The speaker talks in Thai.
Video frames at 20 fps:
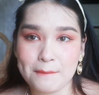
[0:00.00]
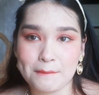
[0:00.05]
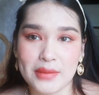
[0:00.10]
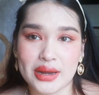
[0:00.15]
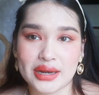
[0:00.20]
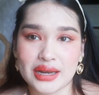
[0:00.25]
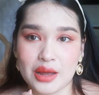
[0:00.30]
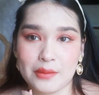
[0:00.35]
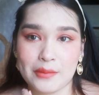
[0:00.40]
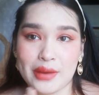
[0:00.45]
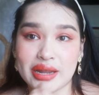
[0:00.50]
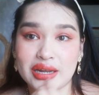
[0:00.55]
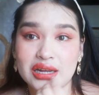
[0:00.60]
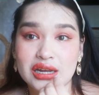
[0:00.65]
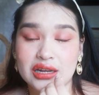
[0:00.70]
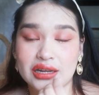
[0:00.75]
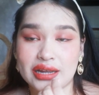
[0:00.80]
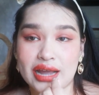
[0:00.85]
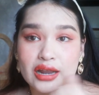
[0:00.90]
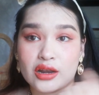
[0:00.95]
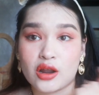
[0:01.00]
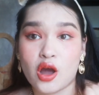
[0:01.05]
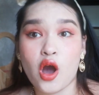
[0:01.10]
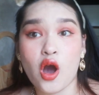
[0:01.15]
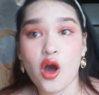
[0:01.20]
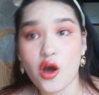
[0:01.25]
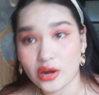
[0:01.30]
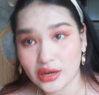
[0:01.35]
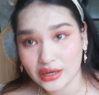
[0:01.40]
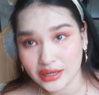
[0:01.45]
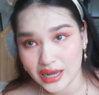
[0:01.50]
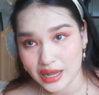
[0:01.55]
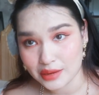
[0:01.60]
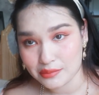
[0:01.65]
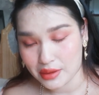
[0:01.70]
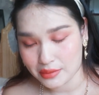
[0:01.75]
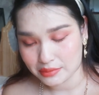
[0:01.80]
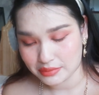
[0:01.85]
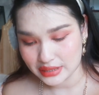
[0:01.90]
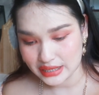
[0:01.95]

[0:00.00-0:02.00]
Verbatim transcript: มันทำให้เกิดการห่อเลือดแบบ